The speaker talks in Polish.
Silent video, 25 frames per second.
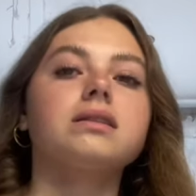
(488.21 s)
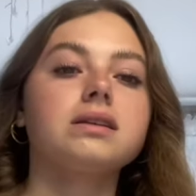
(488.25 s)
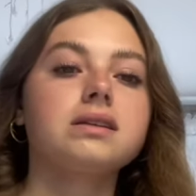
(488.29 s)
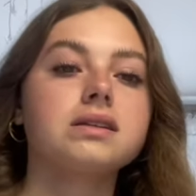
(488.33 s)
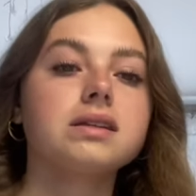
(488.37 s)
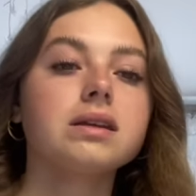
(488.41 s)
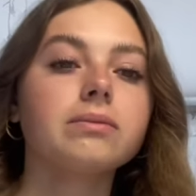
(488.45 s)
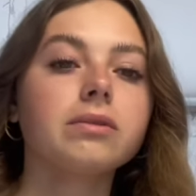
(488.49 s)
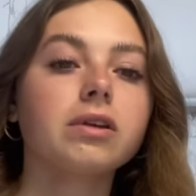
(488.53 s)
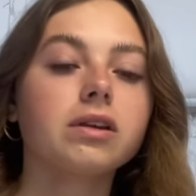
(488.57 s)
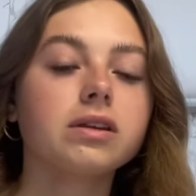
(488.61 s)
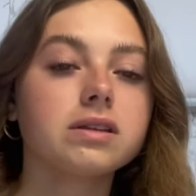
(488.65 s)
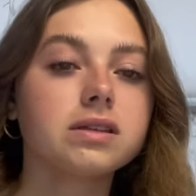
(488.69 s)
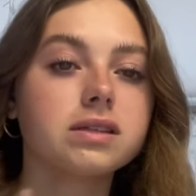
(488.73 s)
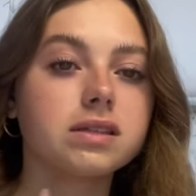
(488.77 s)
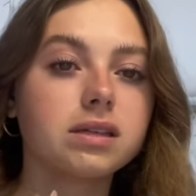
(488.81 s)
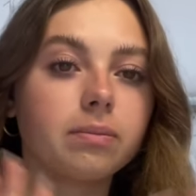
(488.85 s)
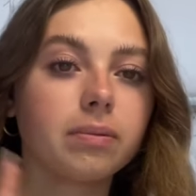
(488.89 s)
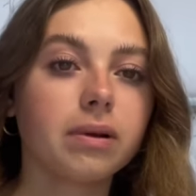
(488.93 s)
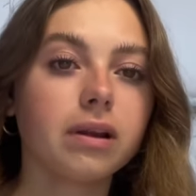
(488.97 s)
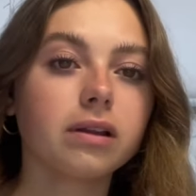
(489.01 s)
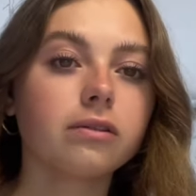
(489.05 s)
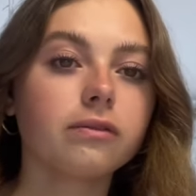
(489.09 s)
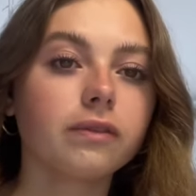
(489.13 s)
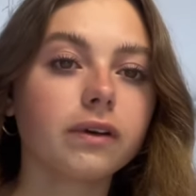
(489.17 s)
Następne to jest
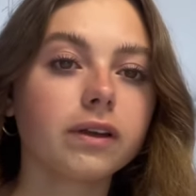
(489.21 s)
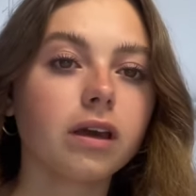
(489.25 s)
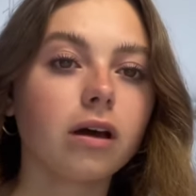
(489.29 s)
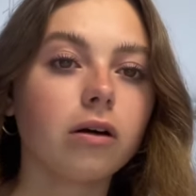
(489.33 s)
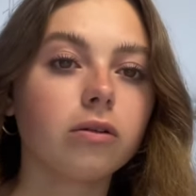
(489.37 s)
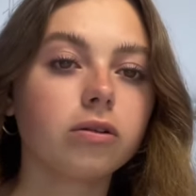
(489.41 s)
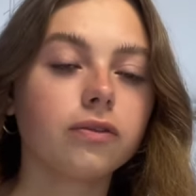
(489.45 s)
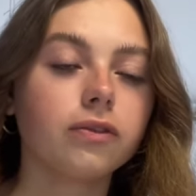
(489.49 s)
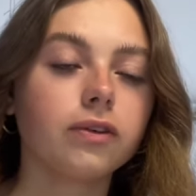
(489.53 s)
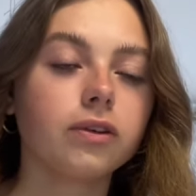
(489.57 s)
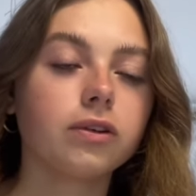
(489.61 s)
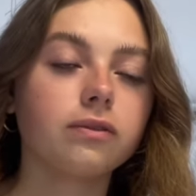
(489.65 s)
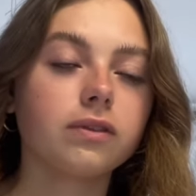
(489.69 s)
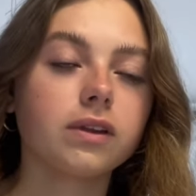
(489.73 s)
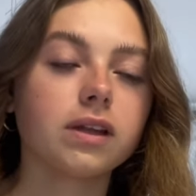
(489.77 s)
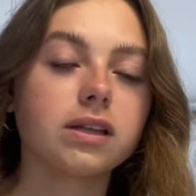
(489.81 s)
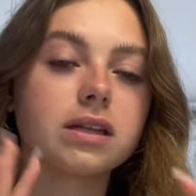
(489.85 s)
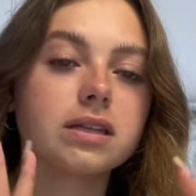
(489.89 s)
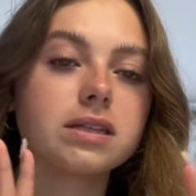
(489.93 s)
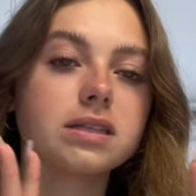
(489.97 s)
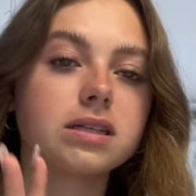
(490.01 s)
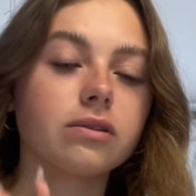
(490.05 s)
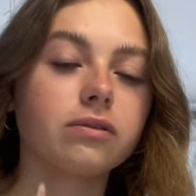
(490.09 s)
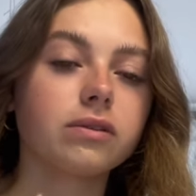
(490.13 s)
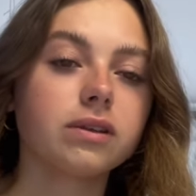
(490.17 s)
zaplanowanie outfitów na
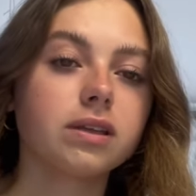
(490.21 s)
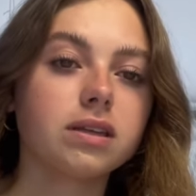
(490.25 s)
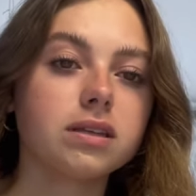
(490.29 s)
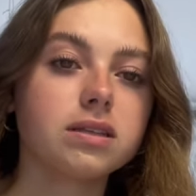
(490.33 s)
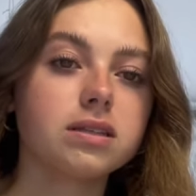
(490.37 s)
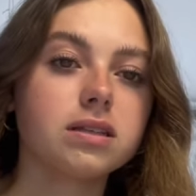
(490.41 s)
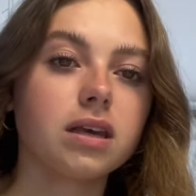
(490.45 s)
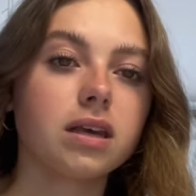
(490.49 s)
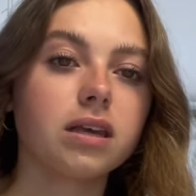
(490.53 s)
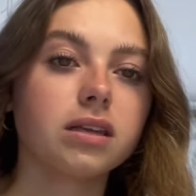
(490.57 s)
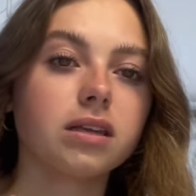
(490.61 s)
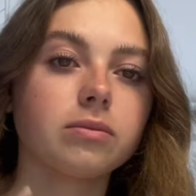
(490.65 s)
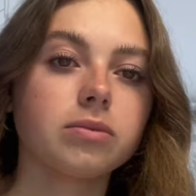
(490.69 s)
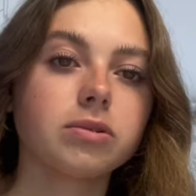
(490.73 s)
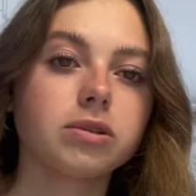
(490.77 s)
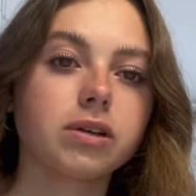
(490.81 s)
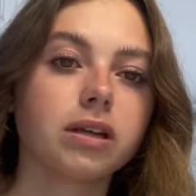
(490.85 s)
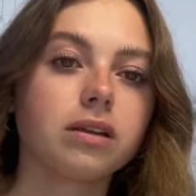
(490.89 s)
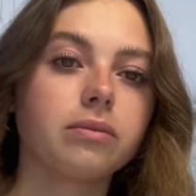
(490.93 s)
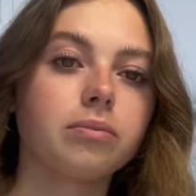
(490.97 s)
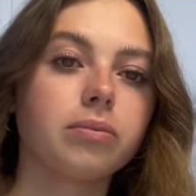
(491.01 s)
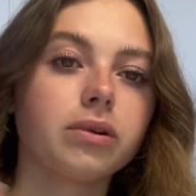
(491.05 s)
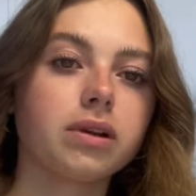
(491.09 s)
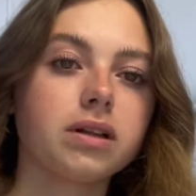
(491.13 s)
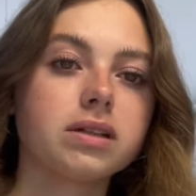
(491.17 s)
ten cały tydzień. Na
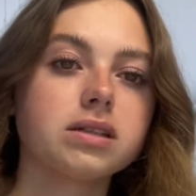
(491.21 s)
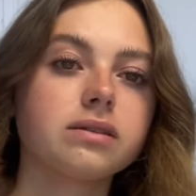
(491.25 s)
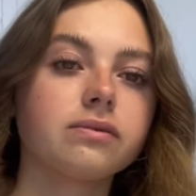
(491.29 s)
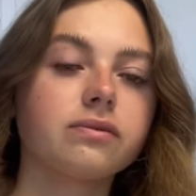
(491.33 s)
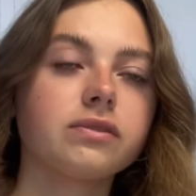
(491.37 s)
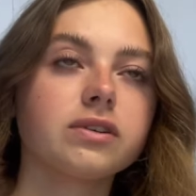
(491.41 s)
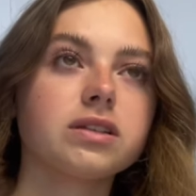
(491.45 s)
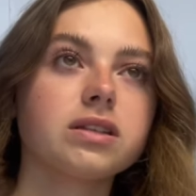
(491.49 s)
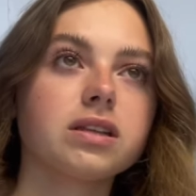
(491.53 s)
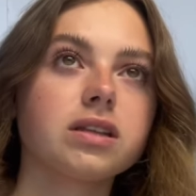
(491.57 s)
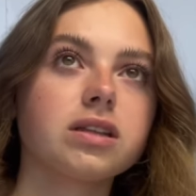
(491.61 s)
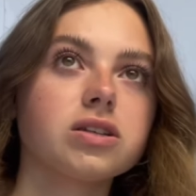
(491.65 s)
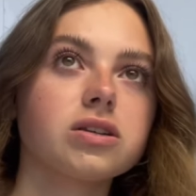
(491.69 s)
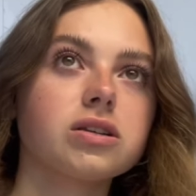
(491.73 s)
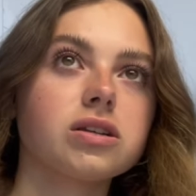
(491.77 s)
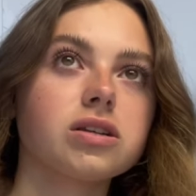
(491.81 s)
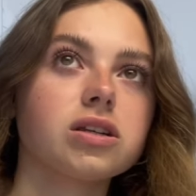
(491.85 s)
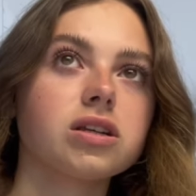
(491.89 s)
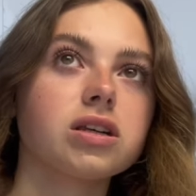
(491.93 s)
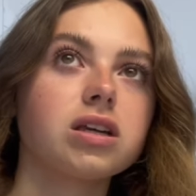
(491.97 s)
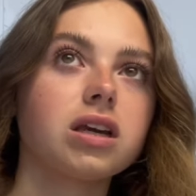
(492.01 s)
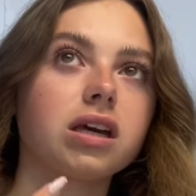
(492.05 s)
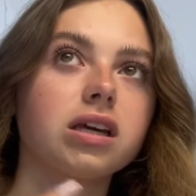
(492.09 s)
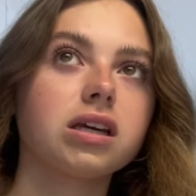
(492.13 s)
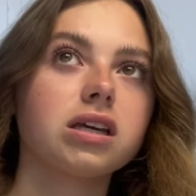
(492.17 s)
przykład polecam właśnie też,
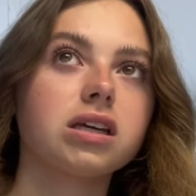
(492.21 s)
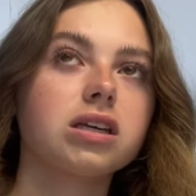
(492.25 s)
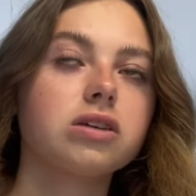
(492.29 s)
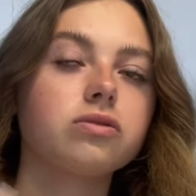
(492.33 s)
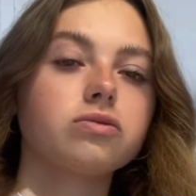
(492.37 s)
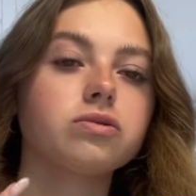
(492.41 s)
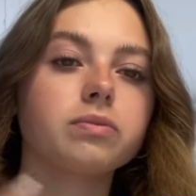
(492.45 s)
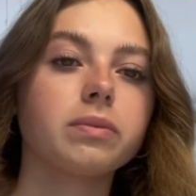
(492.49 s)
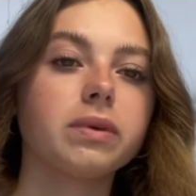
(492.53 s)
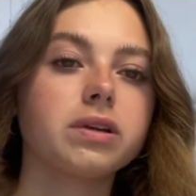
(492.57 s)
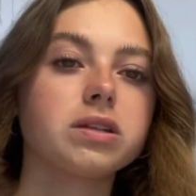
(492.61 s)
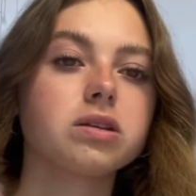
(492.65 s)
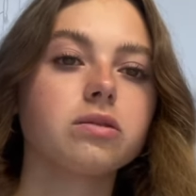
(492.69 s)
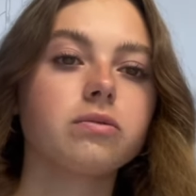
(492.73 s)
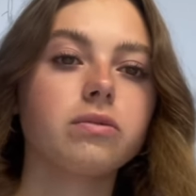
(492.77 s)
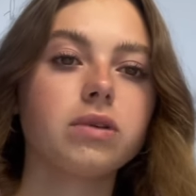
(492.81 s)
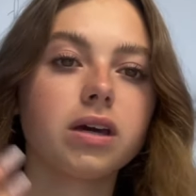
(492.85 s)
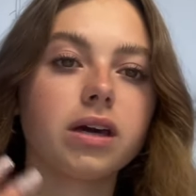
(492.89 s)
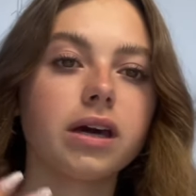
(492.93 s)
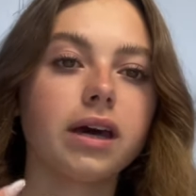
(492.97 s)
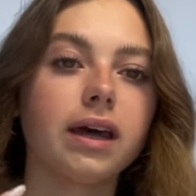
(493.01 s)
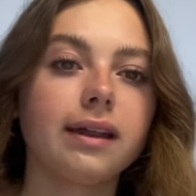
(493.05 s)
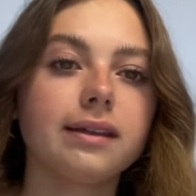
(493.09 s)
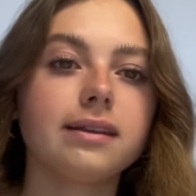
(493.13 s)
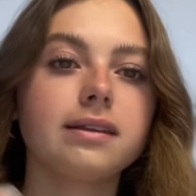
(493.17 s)
jak już macie
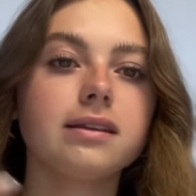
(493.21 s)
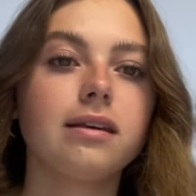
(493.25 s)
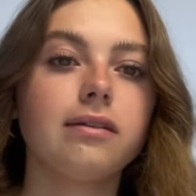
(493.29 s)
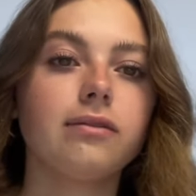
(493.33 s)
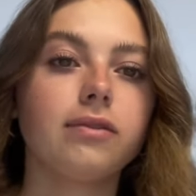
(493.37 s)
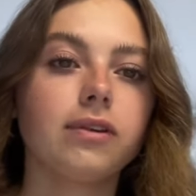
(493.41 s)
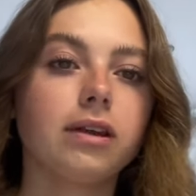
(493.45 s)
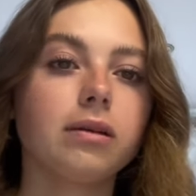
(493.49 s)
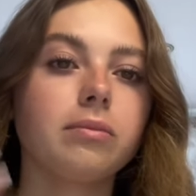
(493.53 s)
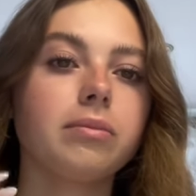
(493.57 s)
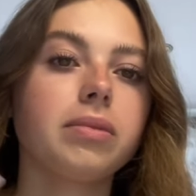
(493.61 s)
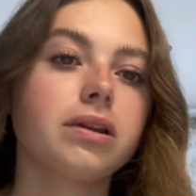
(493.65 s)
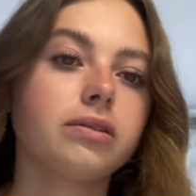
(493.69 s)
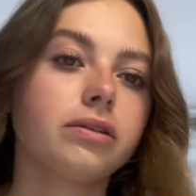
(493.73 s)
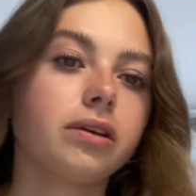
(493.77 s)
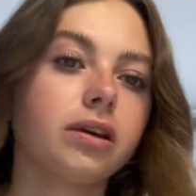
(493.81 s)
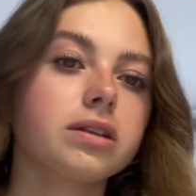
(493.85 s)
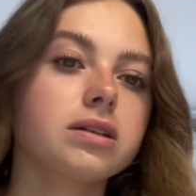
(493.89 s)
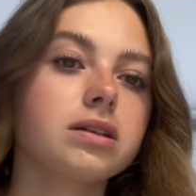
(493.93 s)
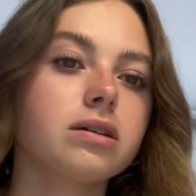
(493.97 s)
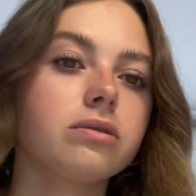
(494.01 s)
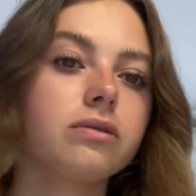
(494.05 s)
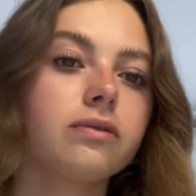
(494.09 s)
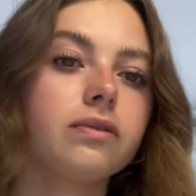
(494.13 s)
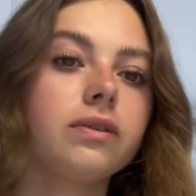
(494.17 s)
weekend i wtedy
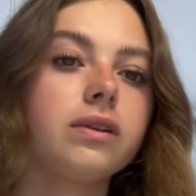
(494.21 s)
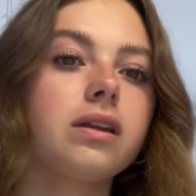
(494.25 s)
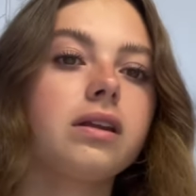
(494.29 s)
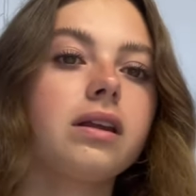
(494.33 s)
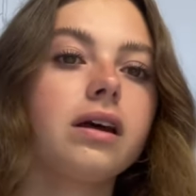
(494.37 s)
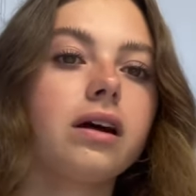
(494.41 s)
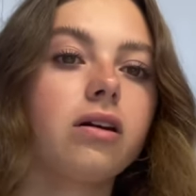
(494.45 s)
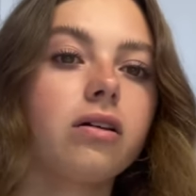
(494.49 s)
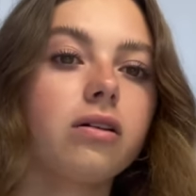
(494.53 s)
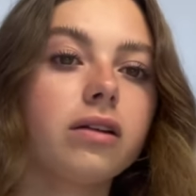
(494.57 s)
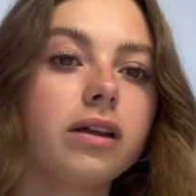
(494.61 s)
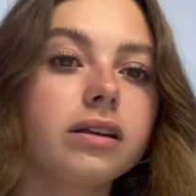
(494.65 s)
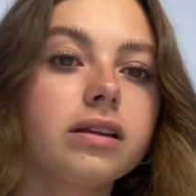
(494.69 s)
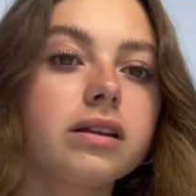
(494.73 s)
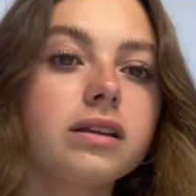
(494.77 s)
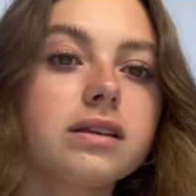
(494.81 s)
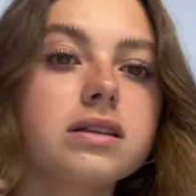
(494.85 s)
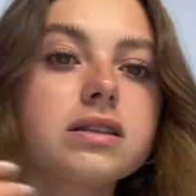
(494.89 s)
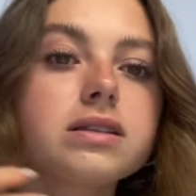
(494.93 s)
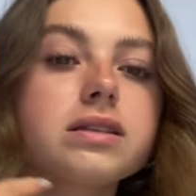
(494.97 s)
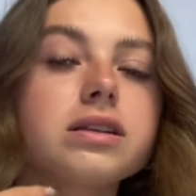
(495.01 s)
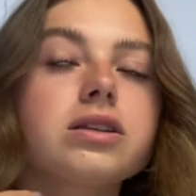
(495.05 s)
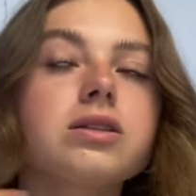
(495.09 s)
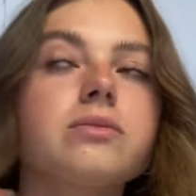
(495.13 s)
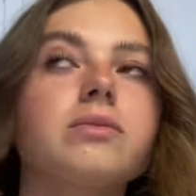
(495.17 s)
planujecie outfity na kolejny
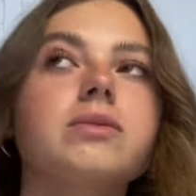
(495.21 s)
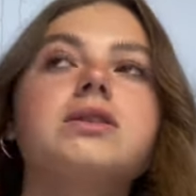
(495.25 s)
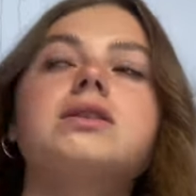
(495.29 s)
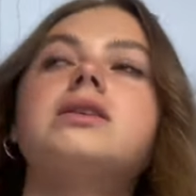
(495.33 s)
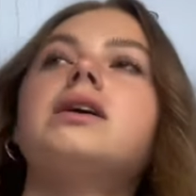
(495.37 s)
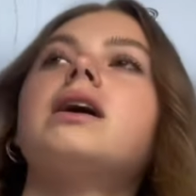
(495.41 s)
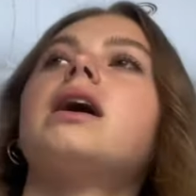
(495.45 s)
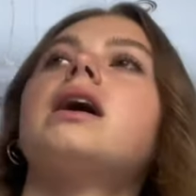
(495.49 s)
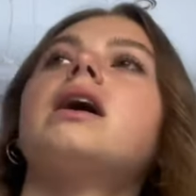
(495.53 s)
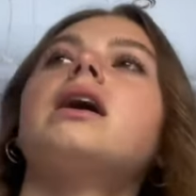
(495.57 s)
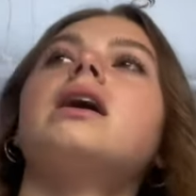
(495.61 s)
tydzień, żebyście